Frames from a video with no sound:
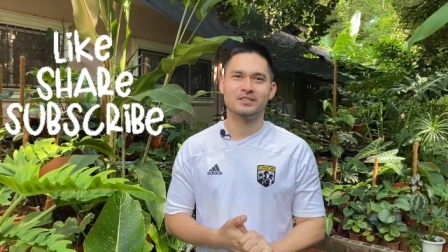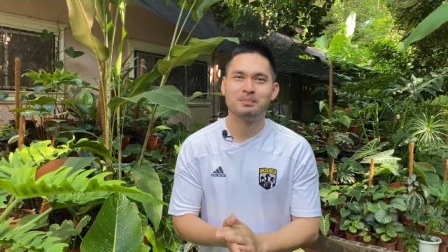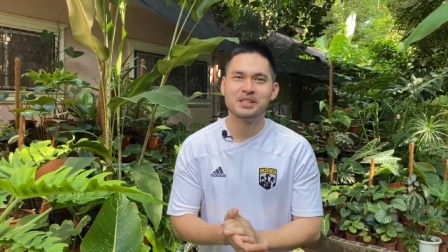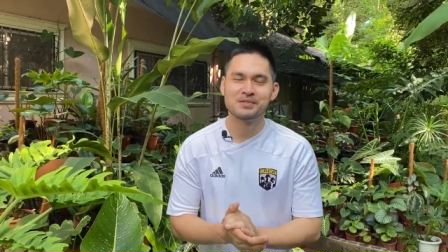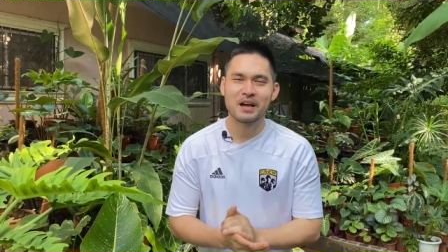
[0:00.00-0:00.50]

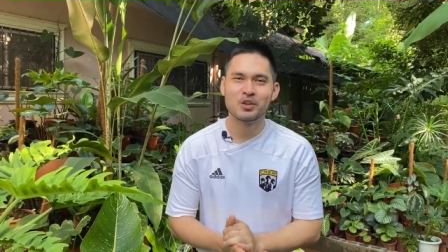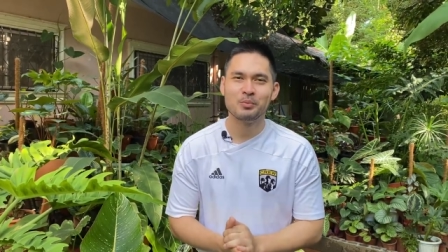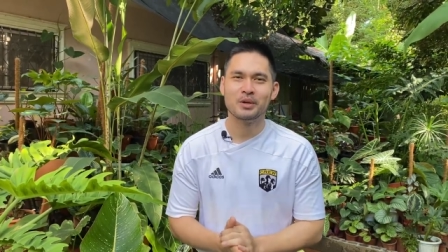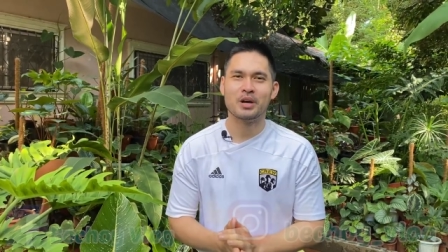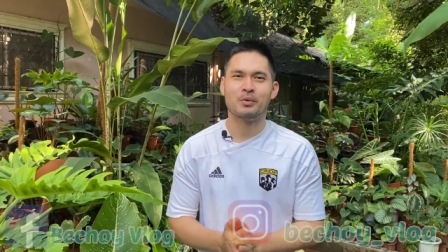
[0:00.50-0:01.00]
Please follow
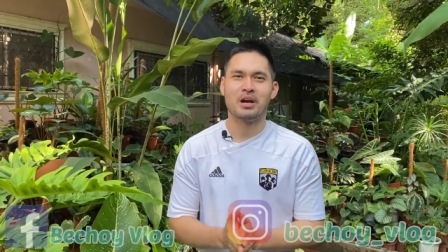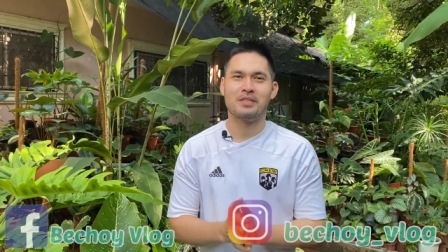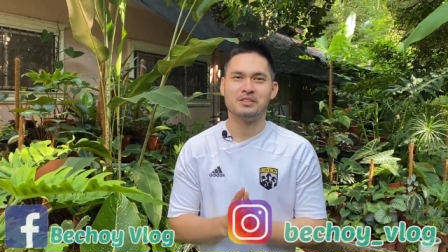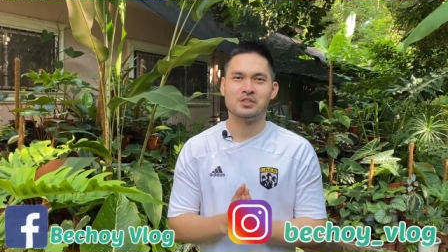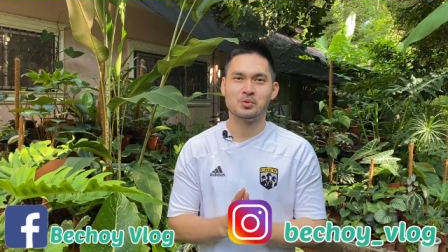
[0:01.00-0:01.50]
me on our
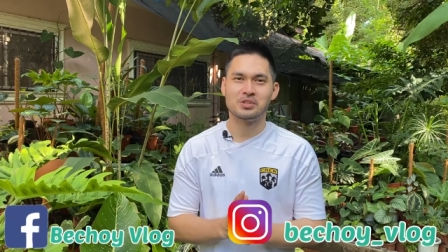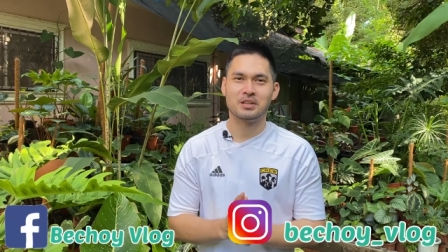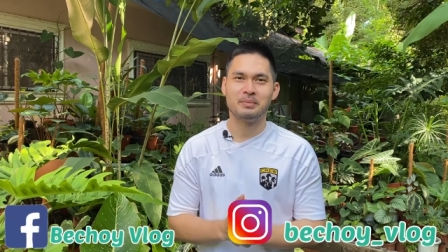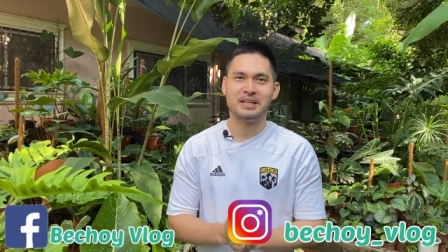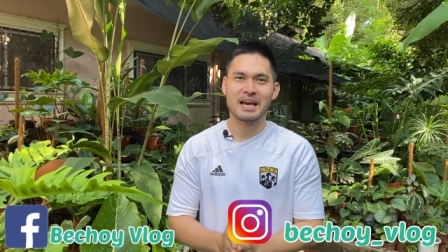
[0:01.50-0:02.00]
other
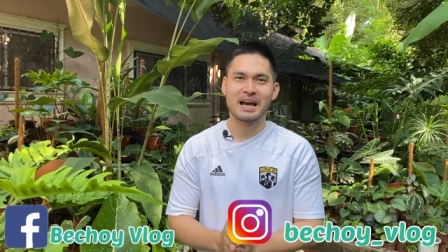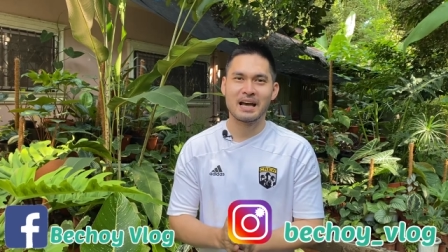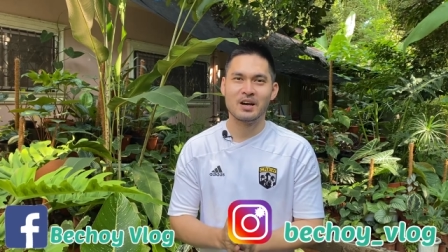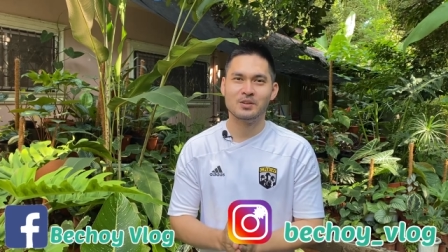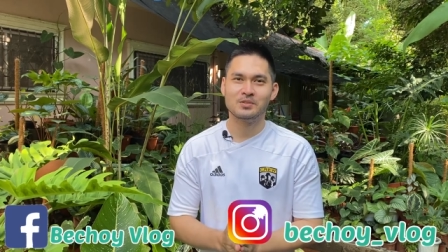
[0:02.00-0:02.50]
social media
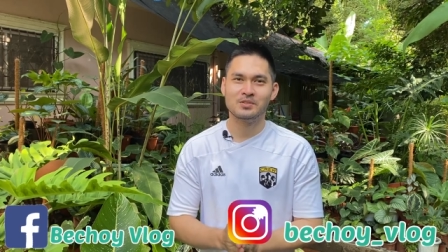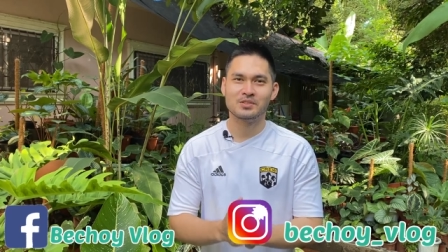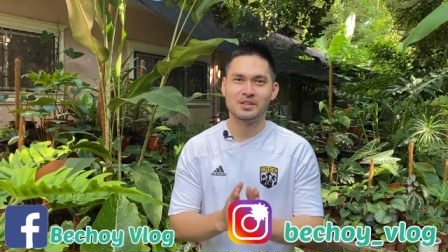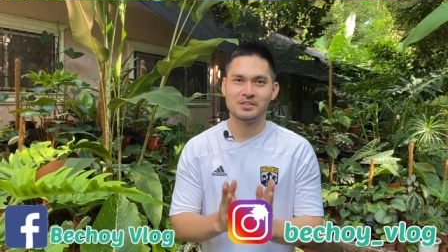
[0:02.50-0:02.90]
accounts.